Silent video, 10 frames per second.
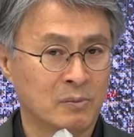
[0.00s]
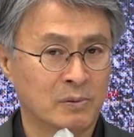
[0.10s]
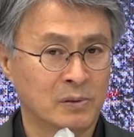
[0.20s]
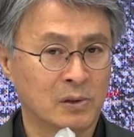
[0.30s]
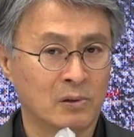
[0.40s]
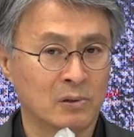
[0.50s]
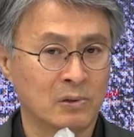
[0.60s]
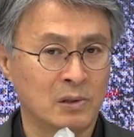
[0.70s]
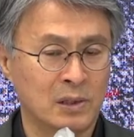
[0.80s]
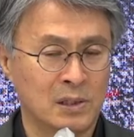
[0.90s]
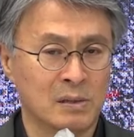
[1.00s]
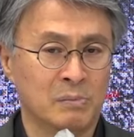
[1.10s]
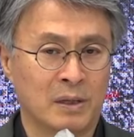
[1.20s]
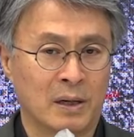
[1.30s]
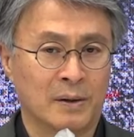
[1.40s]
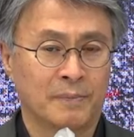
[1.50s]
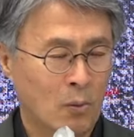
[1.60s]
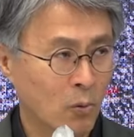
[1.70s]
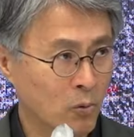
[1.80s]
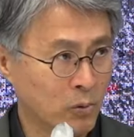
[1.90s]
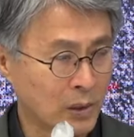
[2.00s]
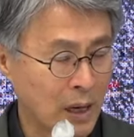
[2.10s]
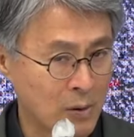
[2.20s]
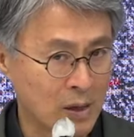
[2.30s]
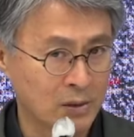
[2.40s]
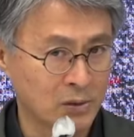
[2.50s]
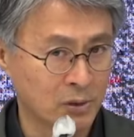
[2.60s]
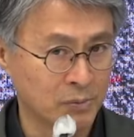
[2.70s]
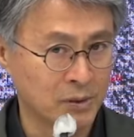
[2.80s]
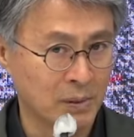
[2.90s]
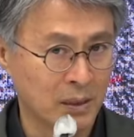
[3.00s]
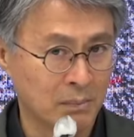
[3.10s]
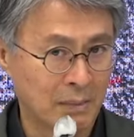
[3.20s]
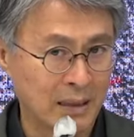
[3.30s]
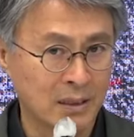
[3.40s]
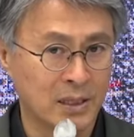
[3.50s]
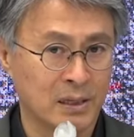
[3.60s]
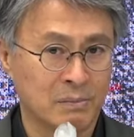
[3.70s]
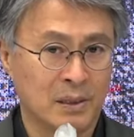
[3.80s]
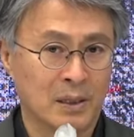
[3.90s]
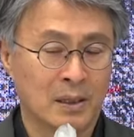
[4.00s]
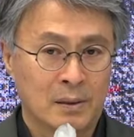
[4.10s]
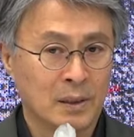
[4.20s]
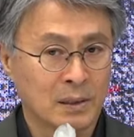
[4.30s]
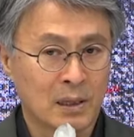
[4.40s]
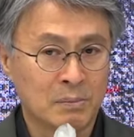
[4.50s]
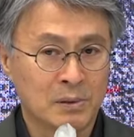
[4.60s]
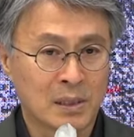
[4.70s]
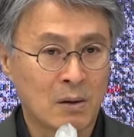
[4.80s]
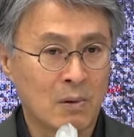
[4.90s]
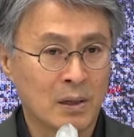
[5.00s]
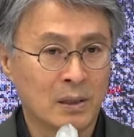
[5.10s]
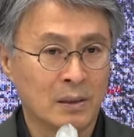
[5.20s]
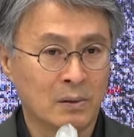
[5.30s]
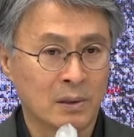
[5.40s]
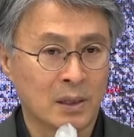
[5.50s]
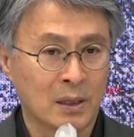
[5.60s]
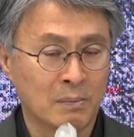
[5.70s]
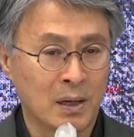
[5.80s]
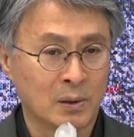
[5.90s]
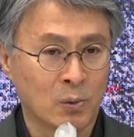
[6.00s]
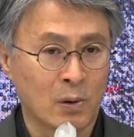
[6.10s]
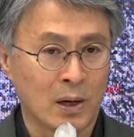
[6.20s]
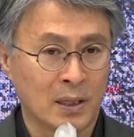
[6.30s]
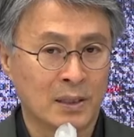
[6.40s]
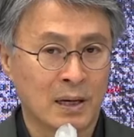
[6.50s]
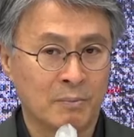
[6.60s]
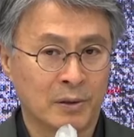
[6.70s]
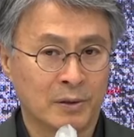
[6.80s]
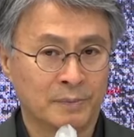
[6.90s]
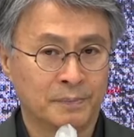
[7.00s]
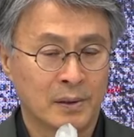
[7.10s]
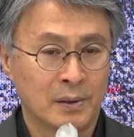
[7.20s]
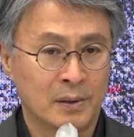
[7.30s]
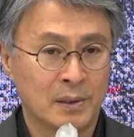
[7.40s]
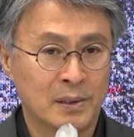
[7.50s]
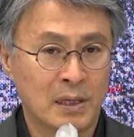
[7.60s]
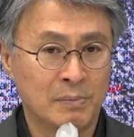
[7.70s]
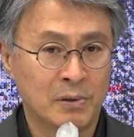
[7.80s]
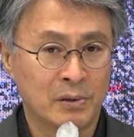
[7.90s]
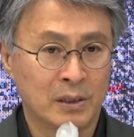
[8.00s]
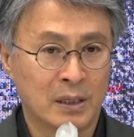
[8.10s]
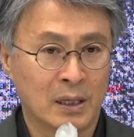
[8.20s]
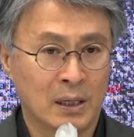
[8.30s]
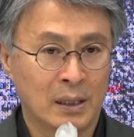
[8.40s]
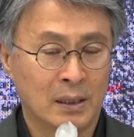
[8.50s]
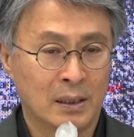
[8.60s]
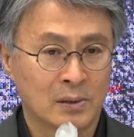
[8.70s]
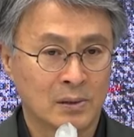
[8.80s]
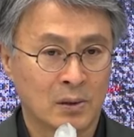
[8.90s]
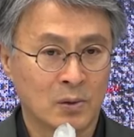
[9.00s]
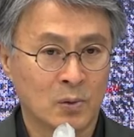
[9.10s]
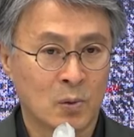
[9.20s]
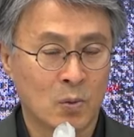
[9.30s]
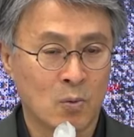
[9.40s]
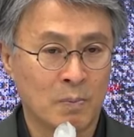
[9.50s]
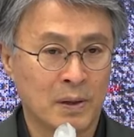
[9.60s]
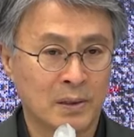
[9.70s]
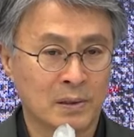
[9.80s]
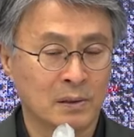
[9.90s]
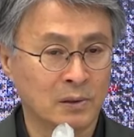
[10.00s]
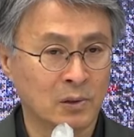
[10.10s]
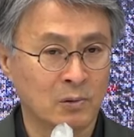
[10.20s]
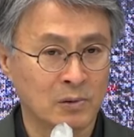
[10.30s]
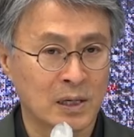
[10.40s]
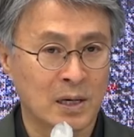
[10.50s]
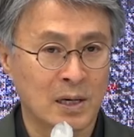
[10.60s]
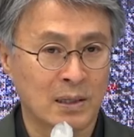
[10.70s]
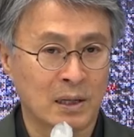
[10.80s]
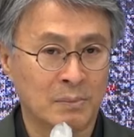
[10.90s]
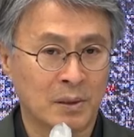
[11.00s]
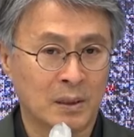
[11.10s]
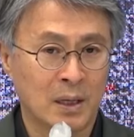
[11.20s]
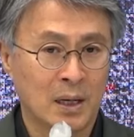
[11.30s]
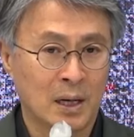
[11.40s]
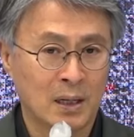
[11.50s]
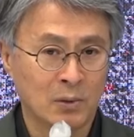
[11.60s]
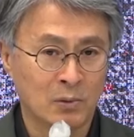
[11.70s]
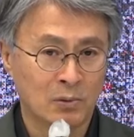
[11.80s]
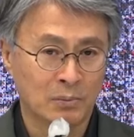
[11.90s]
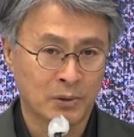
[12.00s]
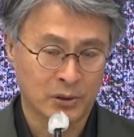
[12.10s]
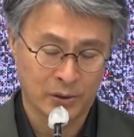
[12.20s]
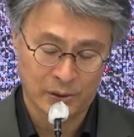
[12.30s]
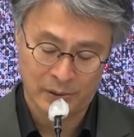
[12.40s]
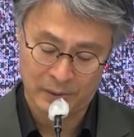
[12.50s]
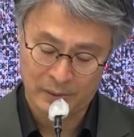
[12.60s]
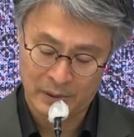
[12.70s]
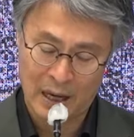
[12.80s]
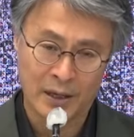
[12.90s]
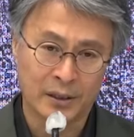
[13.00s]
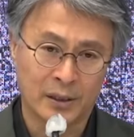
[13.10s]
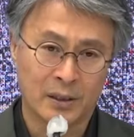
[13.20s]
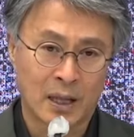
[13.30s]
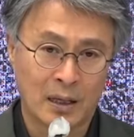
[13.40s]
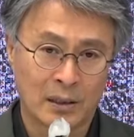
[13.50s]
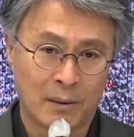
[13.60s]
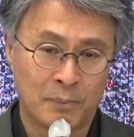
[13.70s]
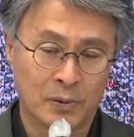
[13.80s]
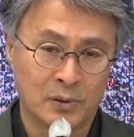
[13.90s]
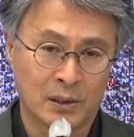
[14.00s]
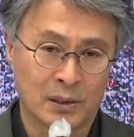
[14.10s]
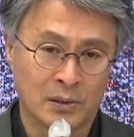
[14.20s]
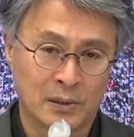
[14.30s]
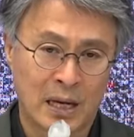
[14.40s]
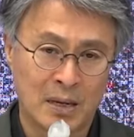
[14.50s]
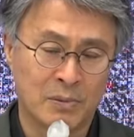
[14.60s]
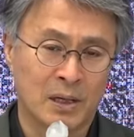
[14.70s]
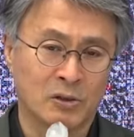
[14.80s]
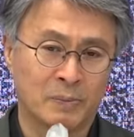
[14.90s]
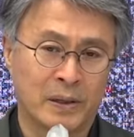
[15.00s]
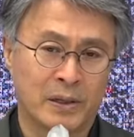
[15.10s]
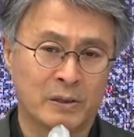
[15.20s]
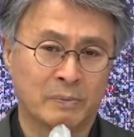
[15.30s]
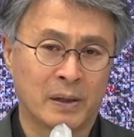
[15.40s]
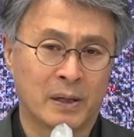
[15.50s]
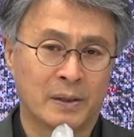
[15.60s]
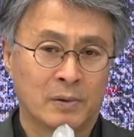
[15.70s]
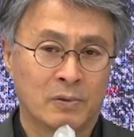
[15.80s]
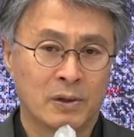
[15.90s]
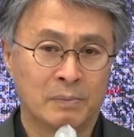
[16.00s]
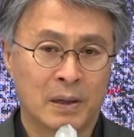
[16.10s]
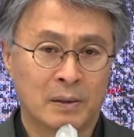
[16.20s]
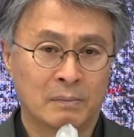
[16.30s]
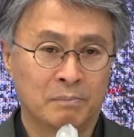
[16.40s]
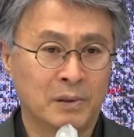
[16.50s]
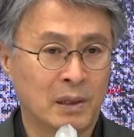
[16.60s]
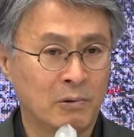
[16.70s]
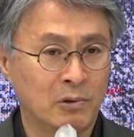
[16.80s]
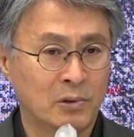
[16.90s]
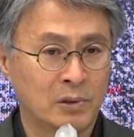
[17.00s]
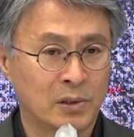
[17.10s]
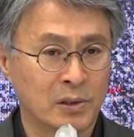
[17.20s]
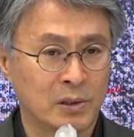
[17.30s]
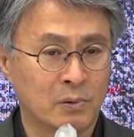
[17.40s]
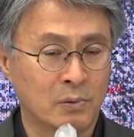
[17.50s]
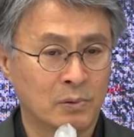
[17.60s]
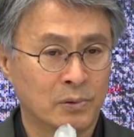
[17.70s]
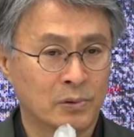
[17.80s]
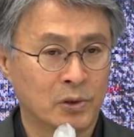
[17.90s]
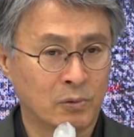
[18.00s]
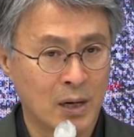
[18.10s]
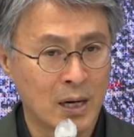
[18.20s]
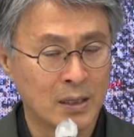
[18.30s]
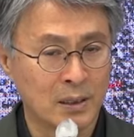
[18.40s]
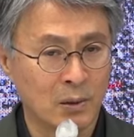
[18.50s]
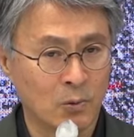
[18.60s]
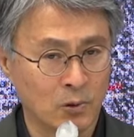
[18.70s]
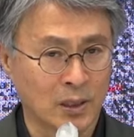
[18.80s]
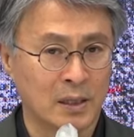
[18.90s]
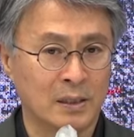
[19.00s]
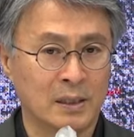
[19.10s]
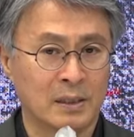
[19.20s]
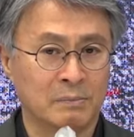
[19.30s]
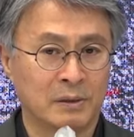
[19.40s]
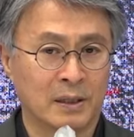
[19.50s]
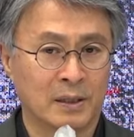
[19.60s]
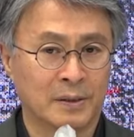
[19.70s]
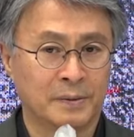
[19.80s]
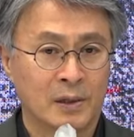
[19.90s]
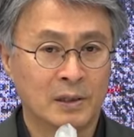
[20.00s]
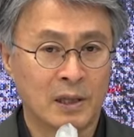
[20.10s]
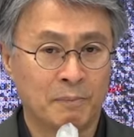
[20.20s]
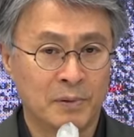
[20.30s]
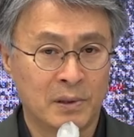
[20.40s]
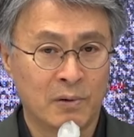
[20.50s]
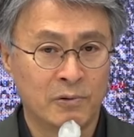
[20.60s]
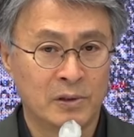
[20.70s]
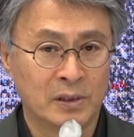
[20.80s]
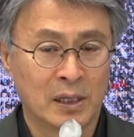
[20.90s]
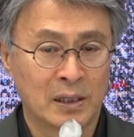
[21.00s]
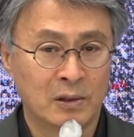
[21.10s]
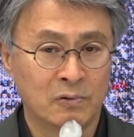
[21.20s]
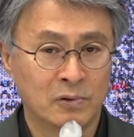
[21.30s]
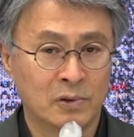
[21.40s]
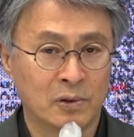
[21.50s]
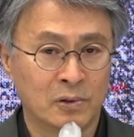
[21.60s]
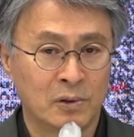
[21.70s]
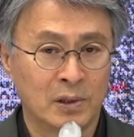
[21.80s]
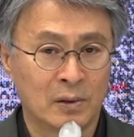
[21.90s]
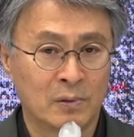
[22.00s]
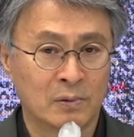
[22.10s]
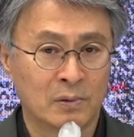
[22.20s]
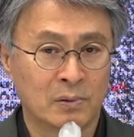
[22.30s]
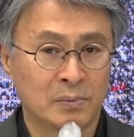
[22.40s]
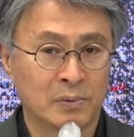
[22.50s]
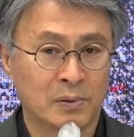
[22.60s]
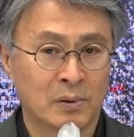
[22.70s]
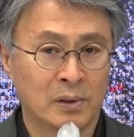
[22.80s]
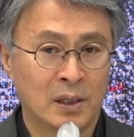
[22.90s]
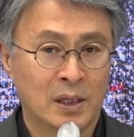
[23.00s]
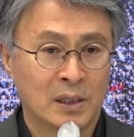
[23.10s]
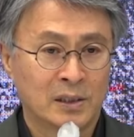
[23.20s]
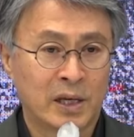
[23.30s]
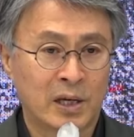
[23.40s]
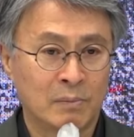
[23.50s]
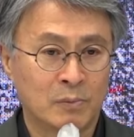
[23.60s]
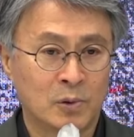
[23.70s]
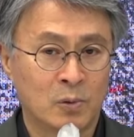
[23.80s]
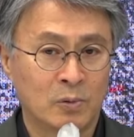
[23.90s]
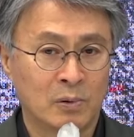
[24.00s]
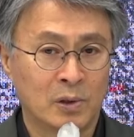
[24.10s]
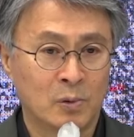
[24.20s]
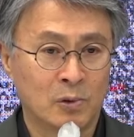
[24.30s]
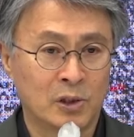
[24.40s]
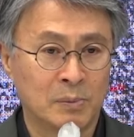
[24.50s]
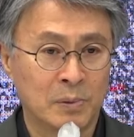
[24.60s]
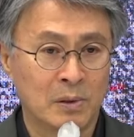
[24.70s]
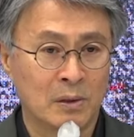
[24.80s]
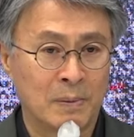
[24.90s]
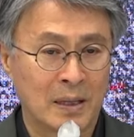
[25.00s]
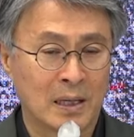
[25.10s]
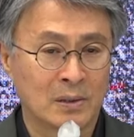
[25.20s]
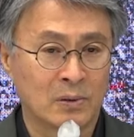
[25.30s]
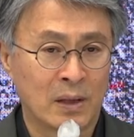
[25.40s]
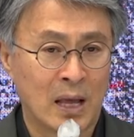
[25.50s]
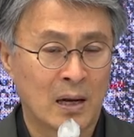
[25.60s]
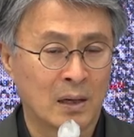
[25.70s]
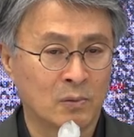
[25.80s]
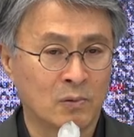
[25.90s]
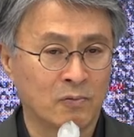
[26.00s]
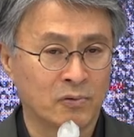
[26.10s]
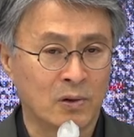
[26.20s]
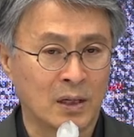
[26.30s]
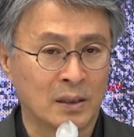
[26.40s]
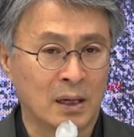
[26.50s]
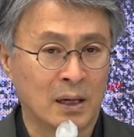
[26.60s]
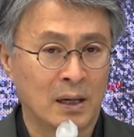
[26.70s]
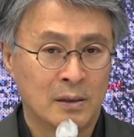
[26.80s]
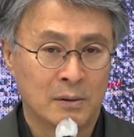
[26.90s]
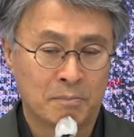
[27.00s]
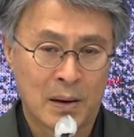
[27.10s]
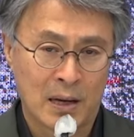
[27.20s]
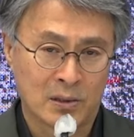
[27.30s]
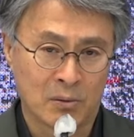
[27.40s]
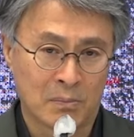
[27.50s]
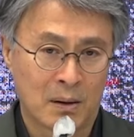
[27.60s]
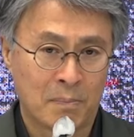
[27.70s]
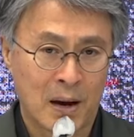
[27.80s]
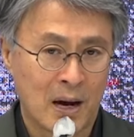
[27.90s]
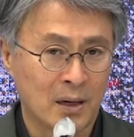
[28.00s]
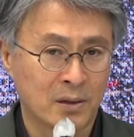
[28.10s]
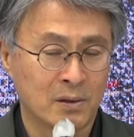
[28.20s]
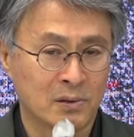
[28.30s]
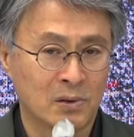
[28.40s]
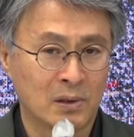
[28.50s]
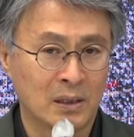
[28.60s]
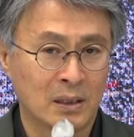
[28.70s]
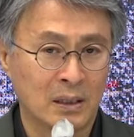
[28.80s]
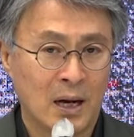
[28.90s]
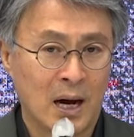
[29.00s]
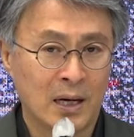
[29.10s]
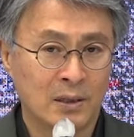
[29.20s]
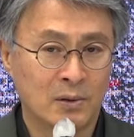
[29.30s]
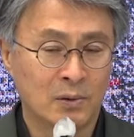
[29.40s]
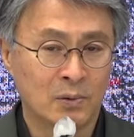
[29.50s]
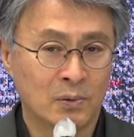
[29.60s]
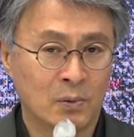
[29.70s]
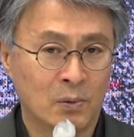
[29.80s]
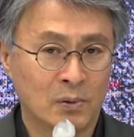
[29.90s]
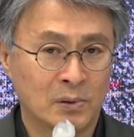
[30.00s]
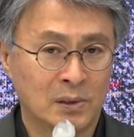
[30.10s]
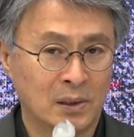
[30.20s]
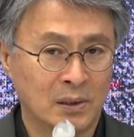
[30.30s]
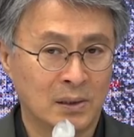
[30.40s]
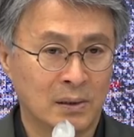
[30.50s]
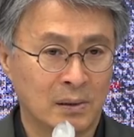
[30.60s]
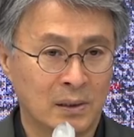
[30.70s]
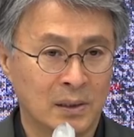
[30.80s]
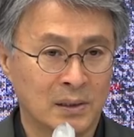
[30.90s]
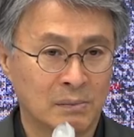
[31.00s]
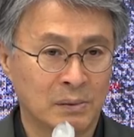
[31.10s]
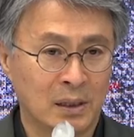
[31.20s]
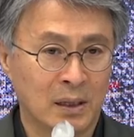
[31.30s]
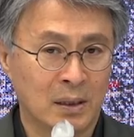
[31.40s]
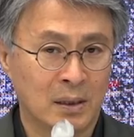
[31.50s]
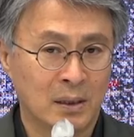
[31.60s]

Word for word: 부분 설득력이 있습니다. 오, 당황스럽지만 맞는 얘기입니다. 그에 따르면 상황이 이렇게만 돌아간다면 이재명이가 선거 공판에서 극적으로 살아난다면 한동훈은 먼저 당연히 당대표직에서 사임을 할 수밖에 없다. 국힘당은 비대위 체제로 전환하는 게 옳다는 얘기입니다. 이때 비대위원장이 윤석열 대통령으로부터 책임 총리로 지명을 받아서 내각도 구성한다. 이런 파, 정말 파격적인 아이디어도 제시를 했습니다.